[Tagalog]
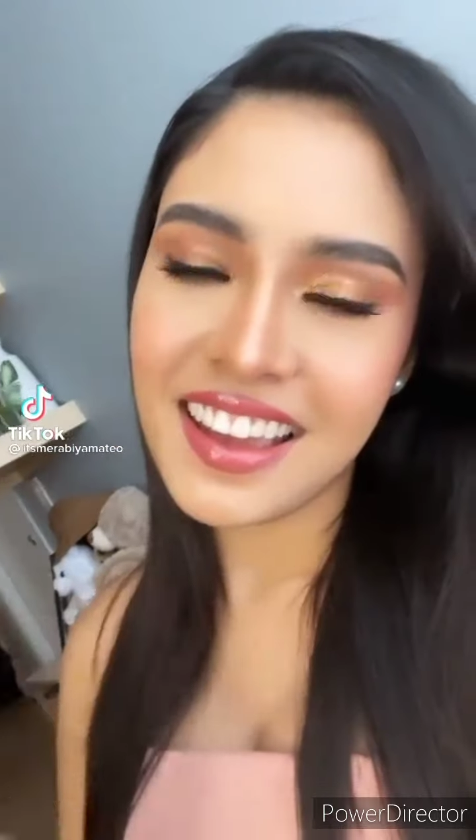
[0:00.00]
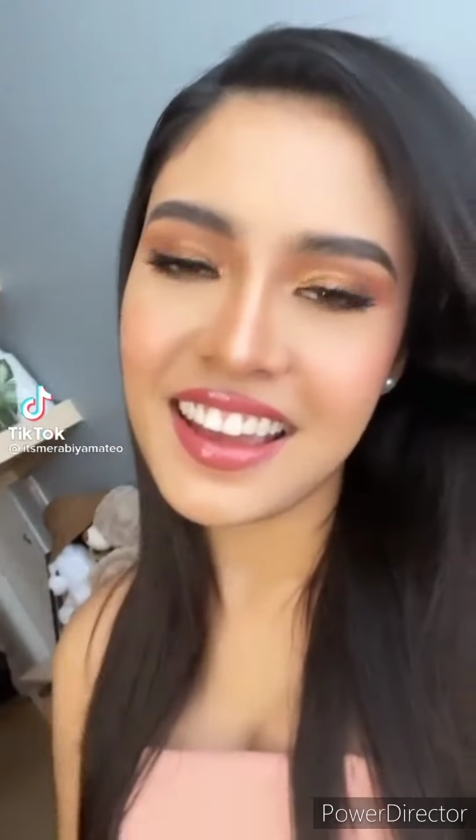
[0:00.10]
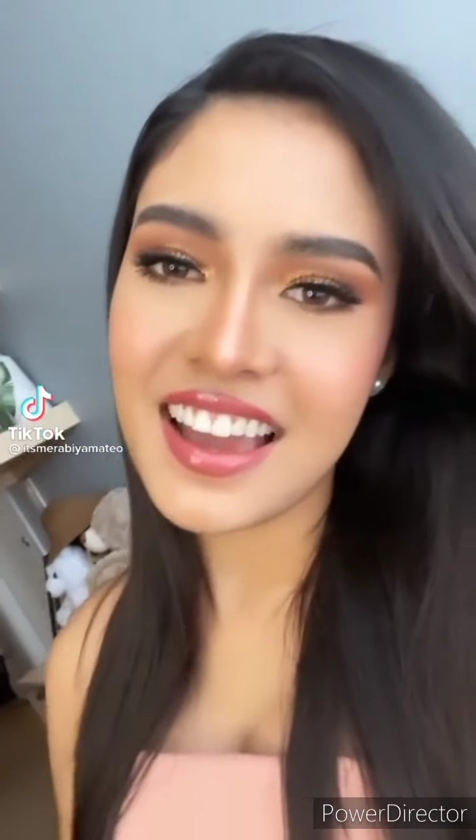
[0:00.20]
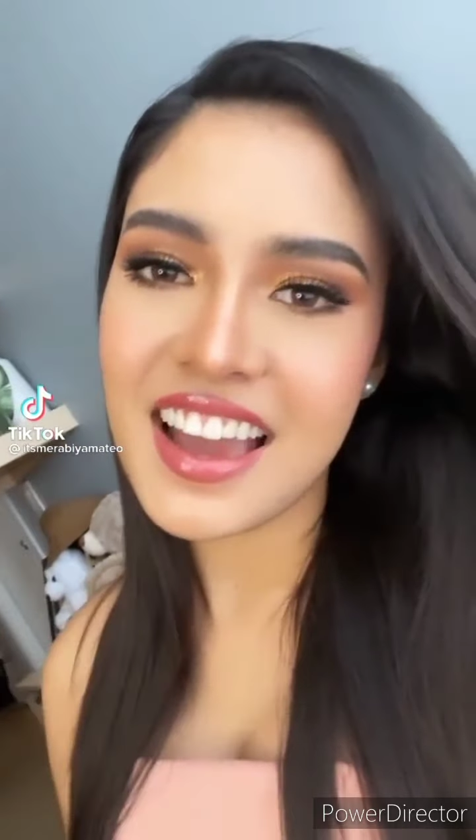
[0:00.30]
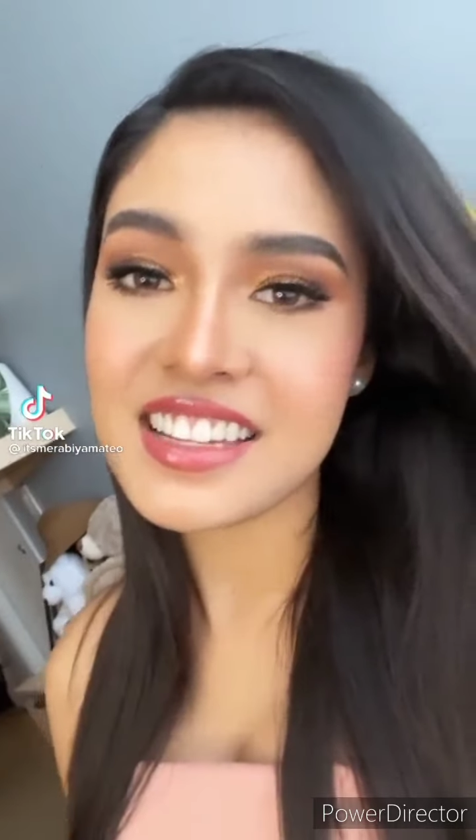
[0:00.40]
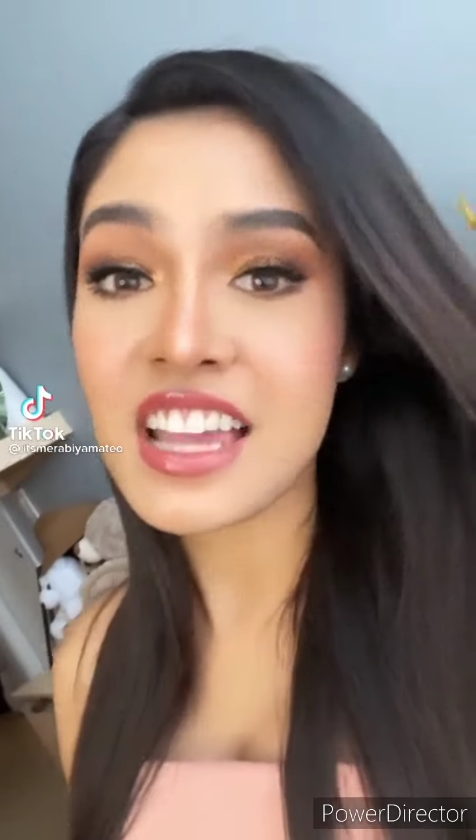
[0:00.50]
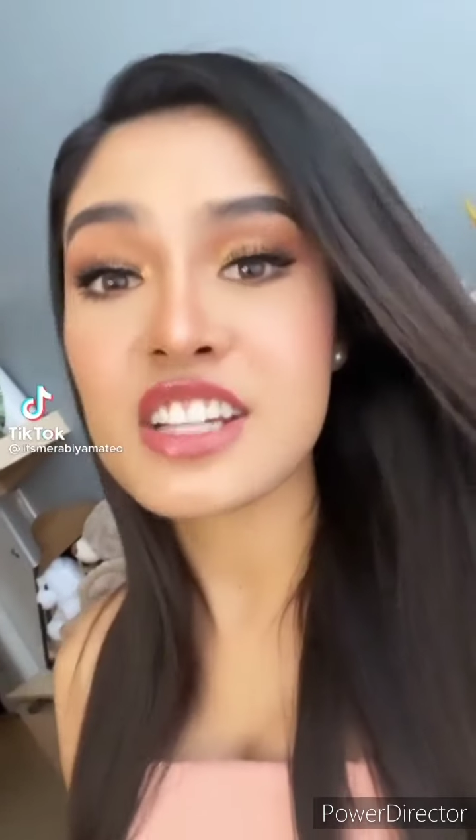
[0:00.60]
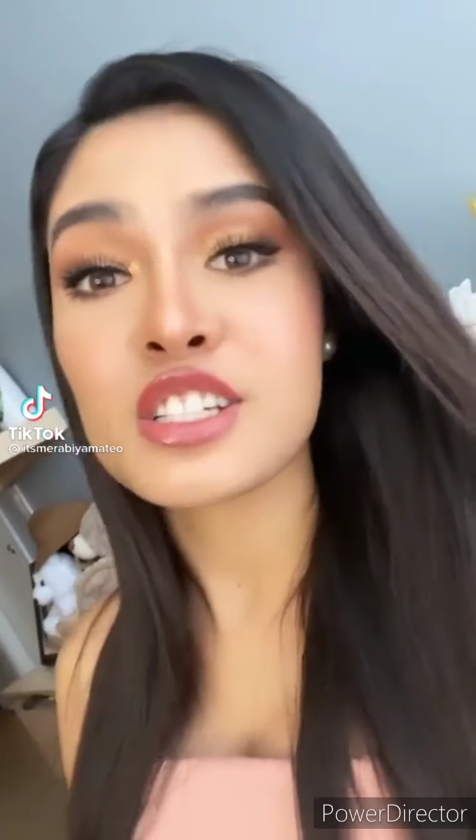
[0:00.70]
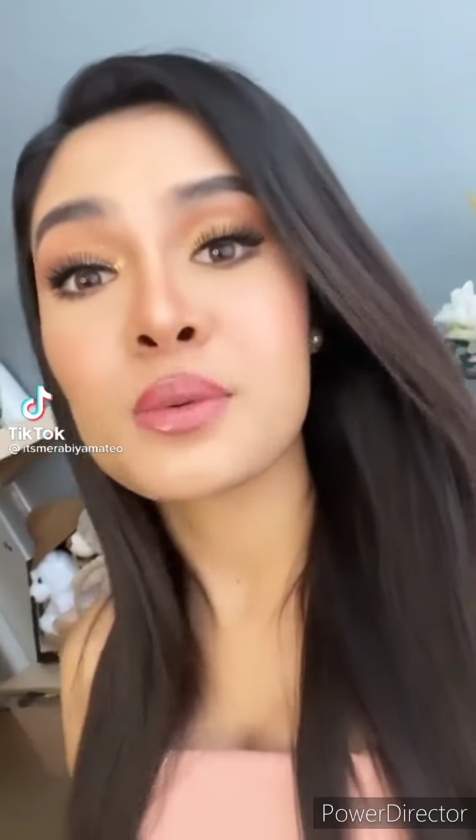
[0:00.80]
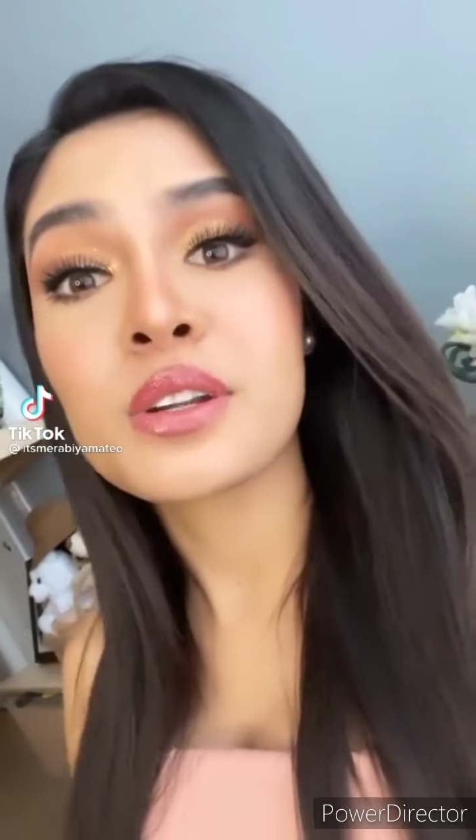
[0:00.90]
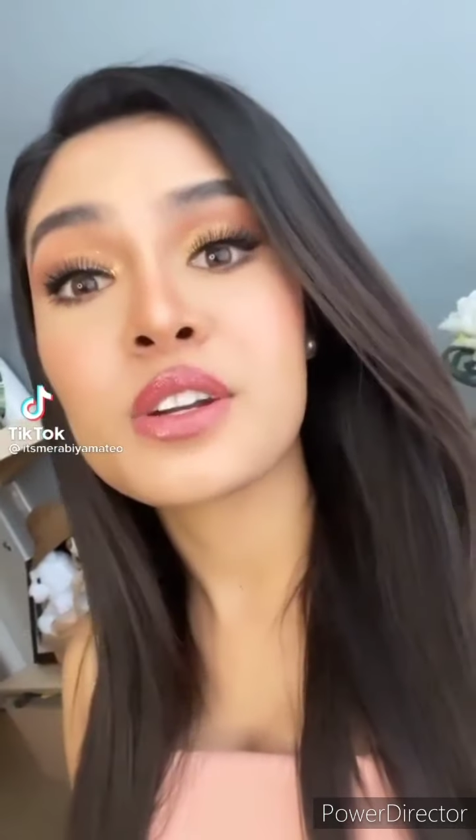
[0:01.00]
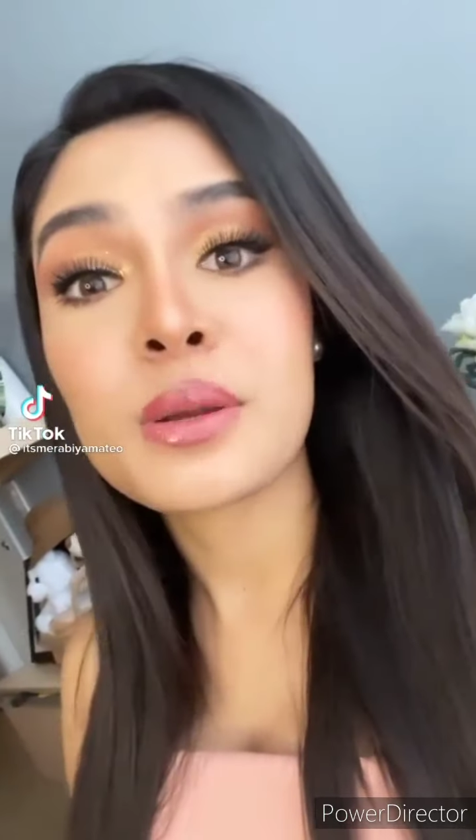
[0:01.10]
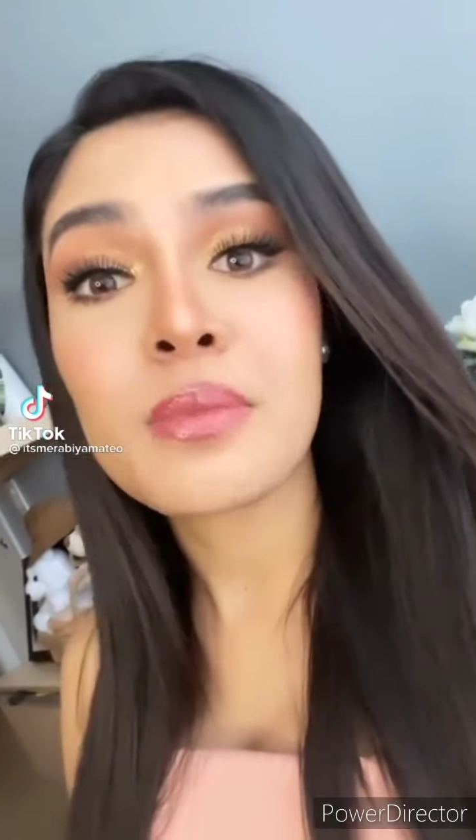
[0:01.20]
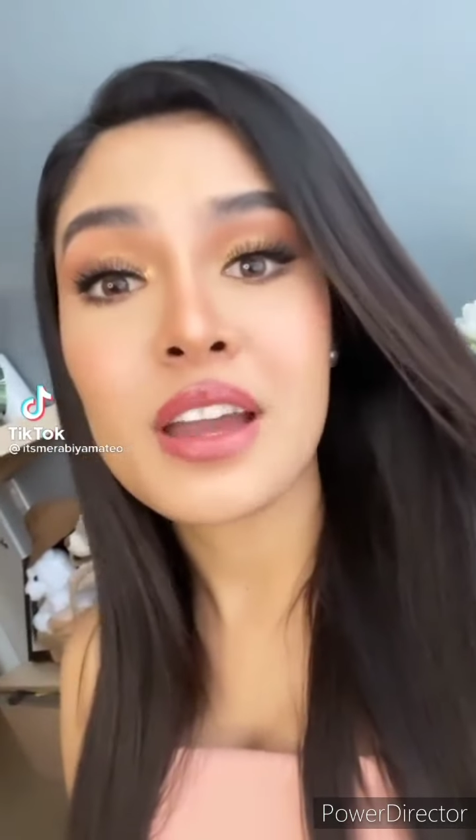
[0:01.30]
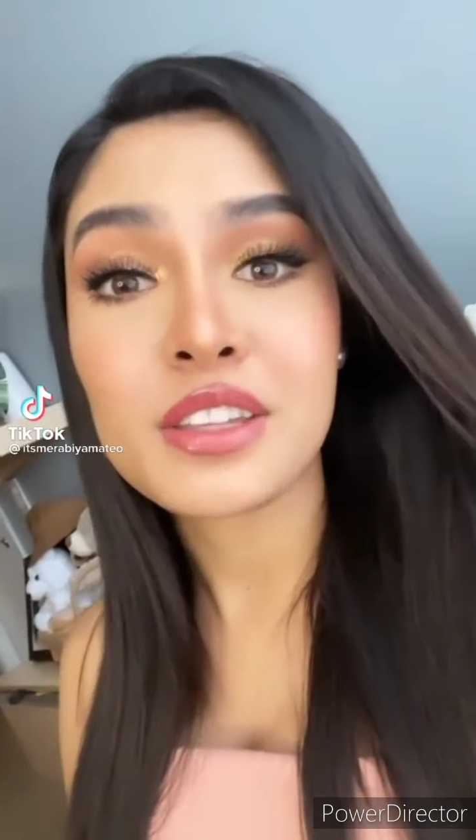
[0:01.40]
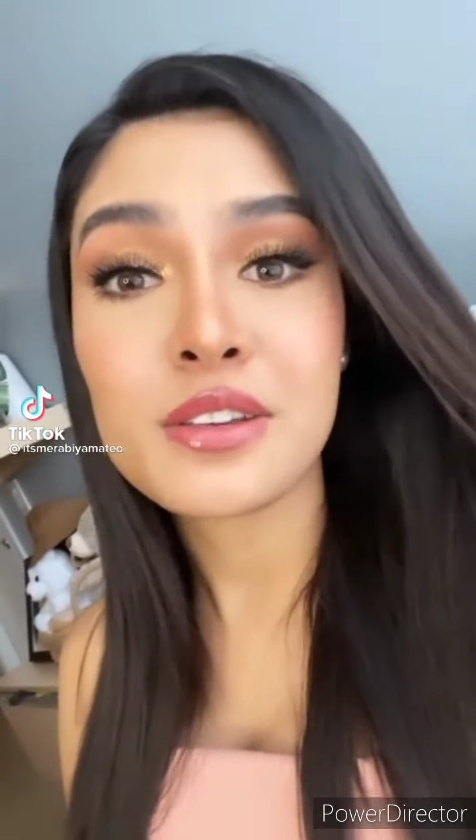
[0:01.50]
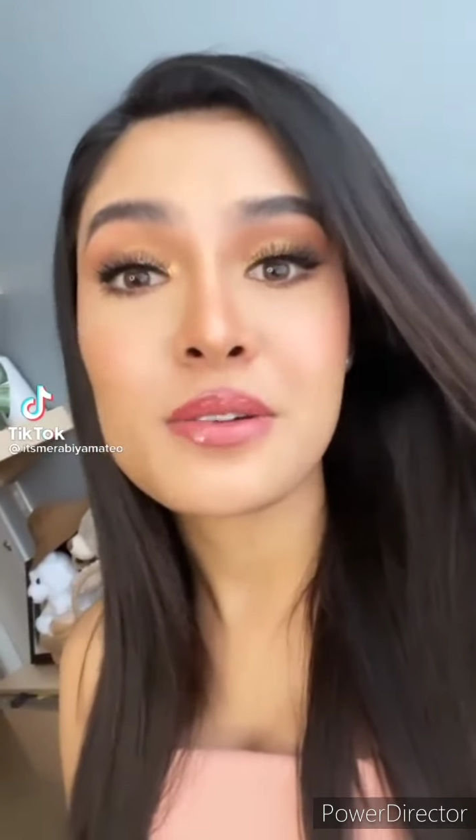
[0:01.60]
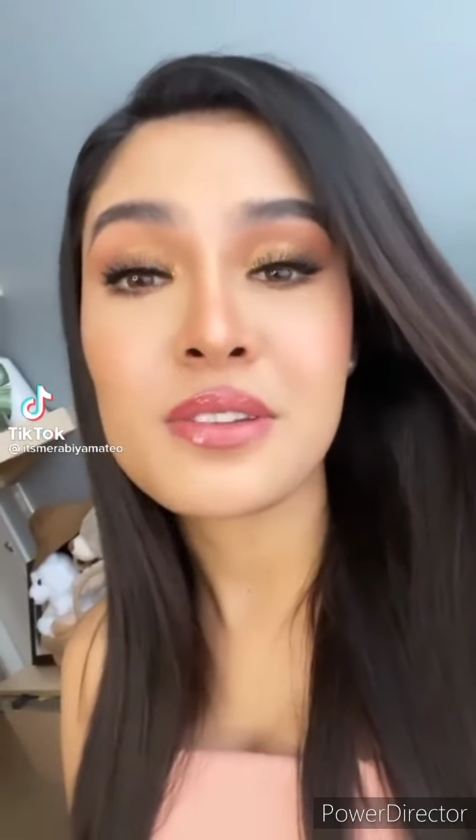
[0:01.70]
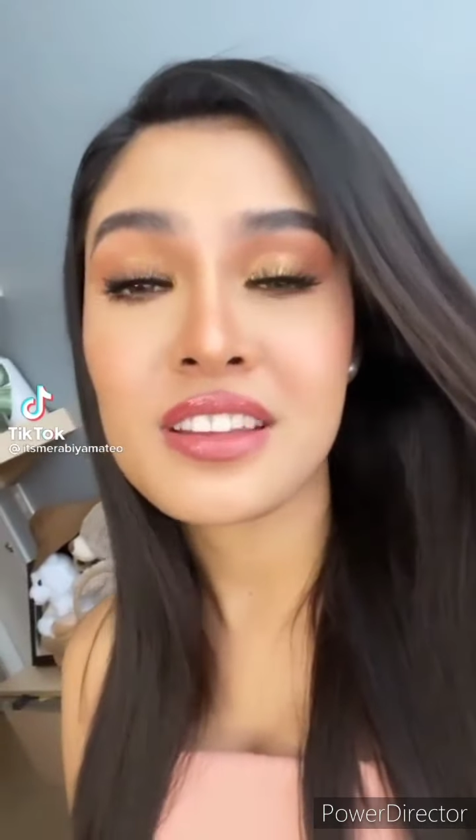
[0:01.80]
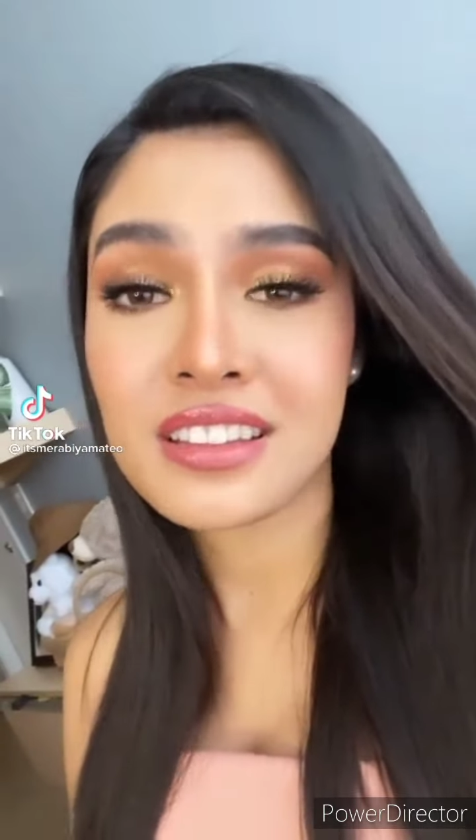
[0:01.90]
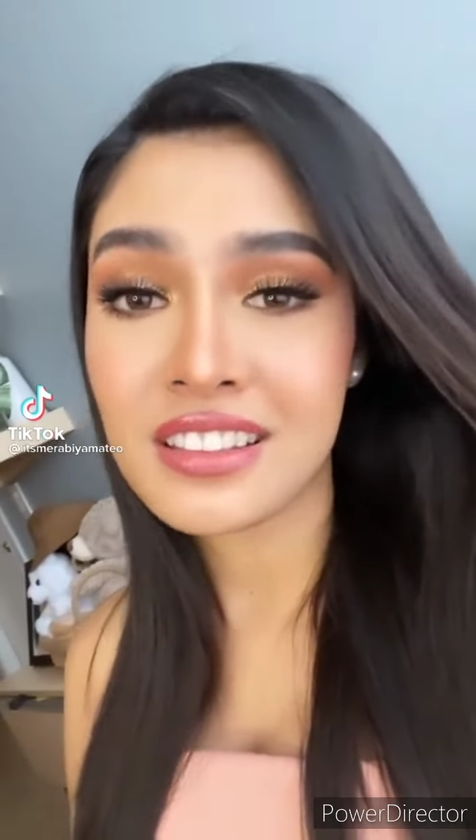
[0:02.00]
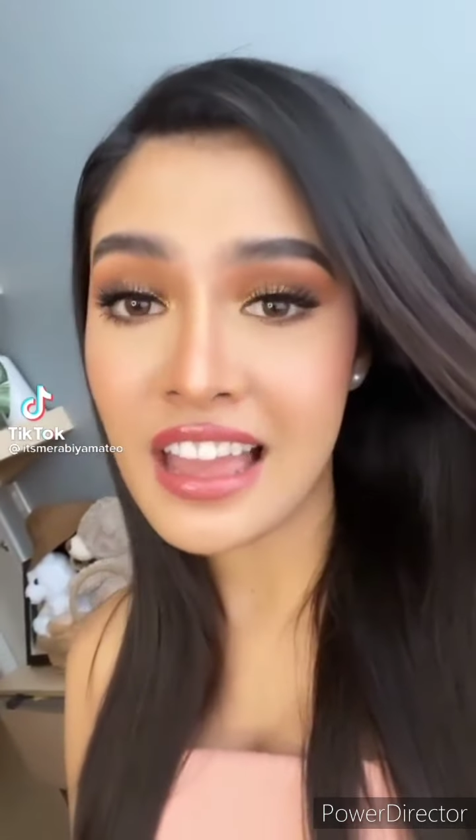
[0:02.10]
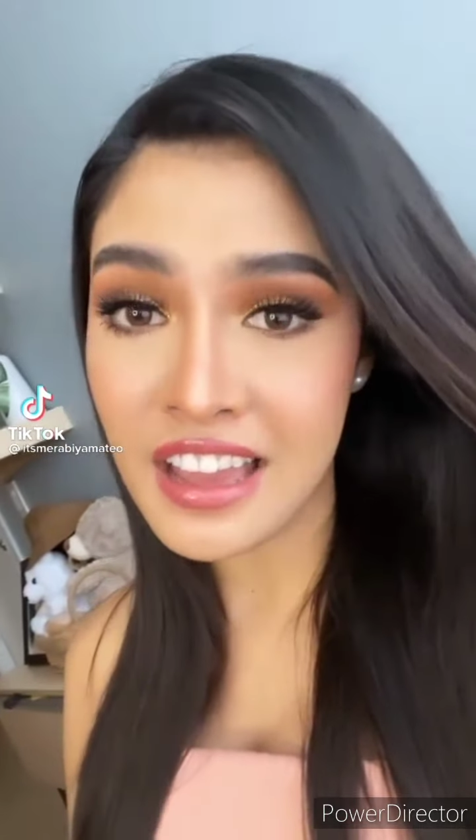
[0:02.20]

Hey guys, I just want to remind you that